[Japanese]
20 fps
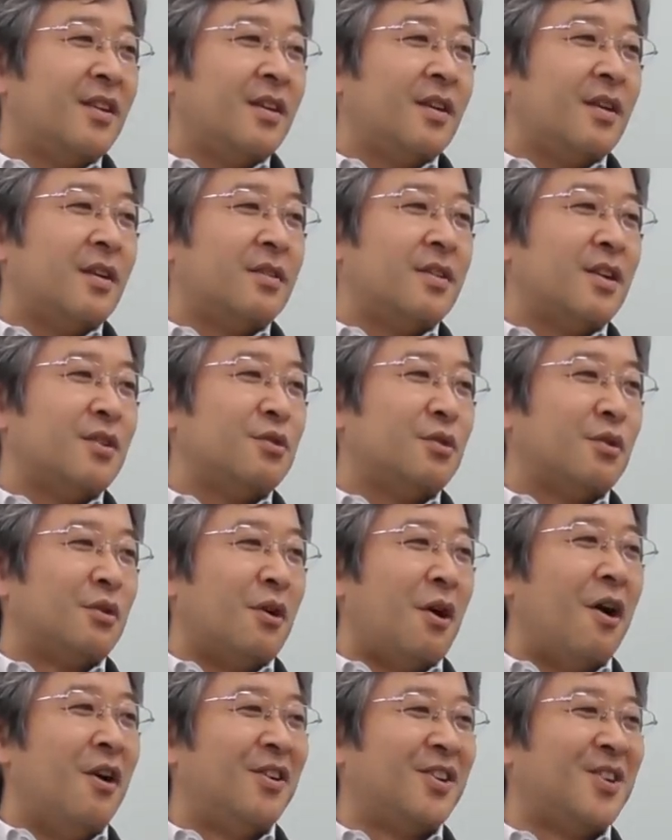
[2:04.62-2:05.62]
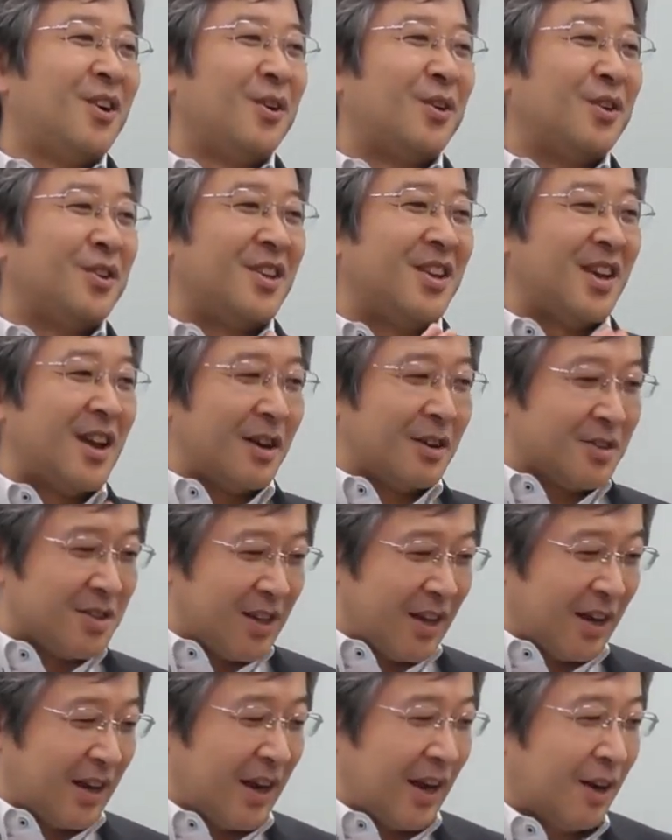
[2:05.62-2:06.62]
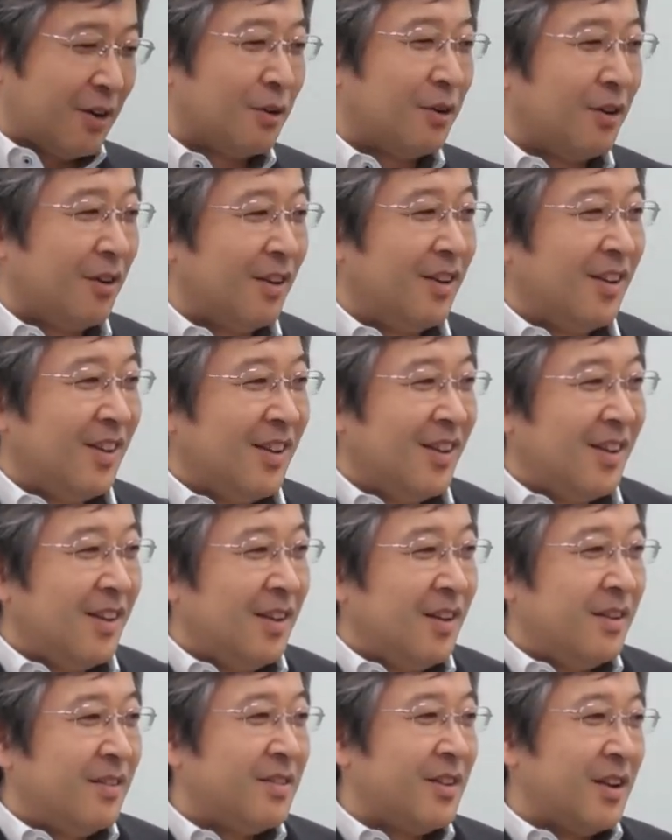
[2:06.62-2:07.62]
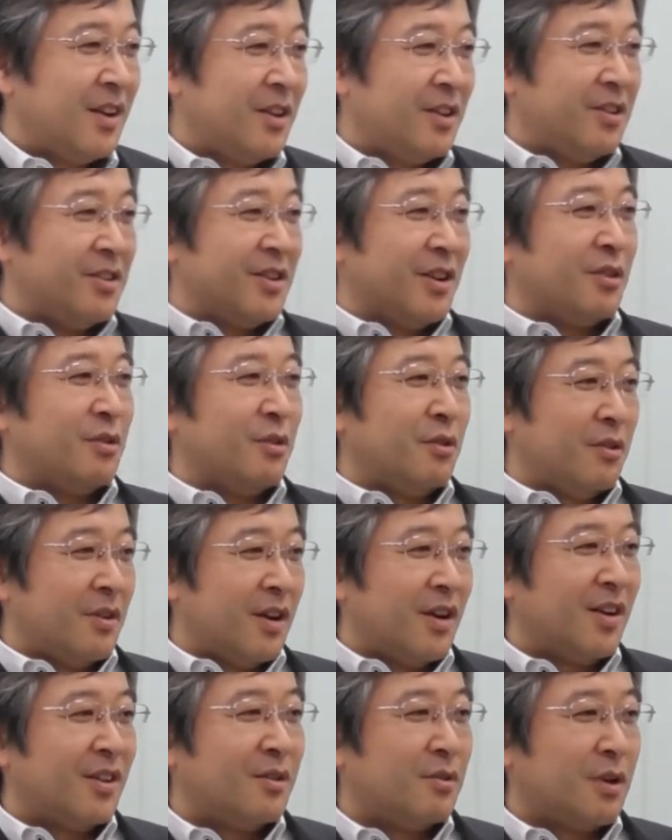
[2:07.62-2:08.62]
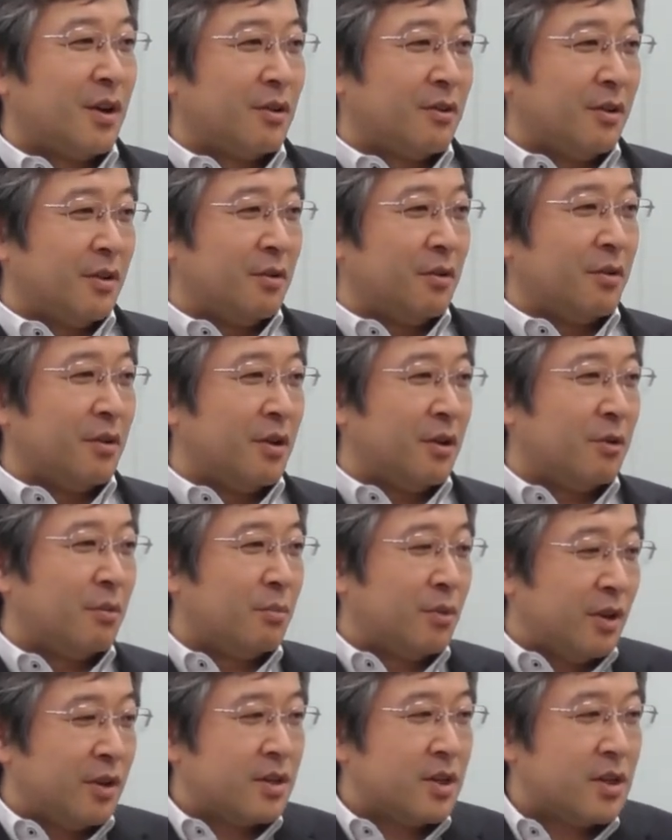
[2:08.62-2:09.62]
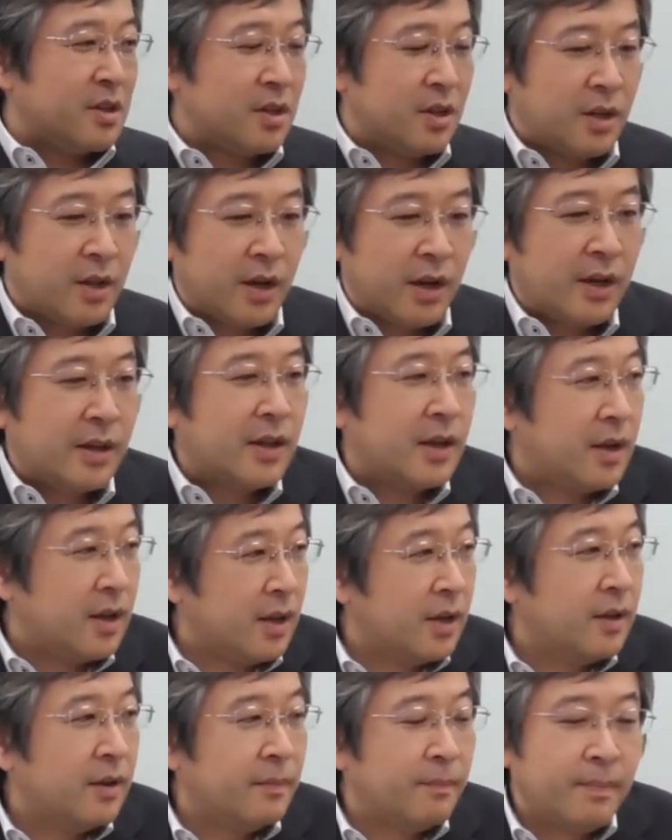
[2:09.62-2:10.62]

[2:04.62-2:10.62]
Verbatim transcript: 経産省のそういう DX さんの責任者というか、とかといろいろ議論もね、させていただいたり、